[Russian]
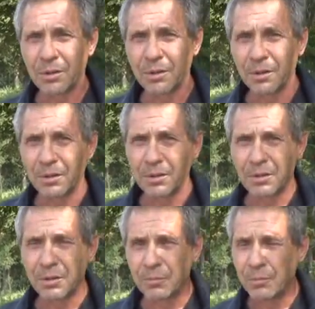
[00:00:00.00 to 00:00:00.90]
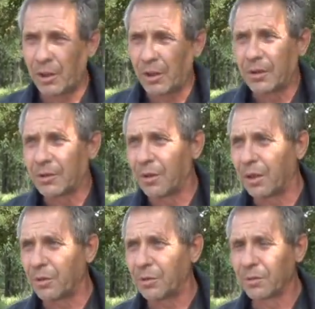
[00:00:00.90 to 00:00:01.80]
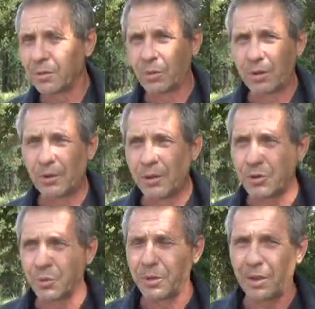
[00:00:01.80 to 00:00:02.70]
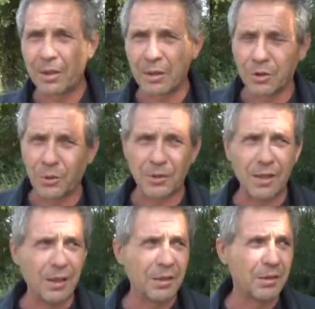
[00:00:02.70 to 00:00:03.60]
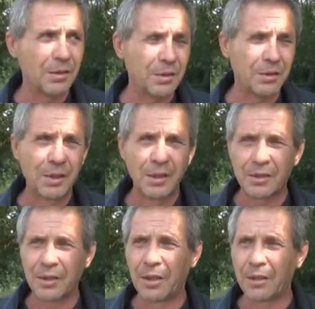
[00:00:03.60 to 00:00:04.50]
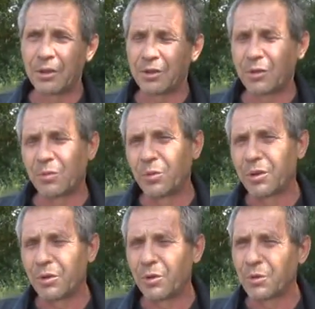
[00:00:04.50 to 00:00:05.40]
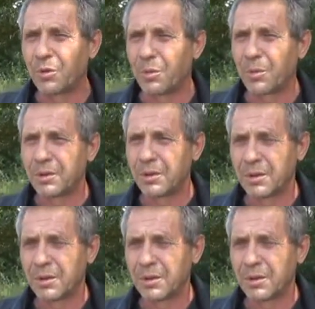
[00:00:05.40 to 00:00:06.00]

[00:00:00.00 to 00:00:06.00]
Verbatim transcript: Откуда он знает? Я не знаю. Но он говорит, что меня хорошо знает и знает, где я живу, и найдет дома.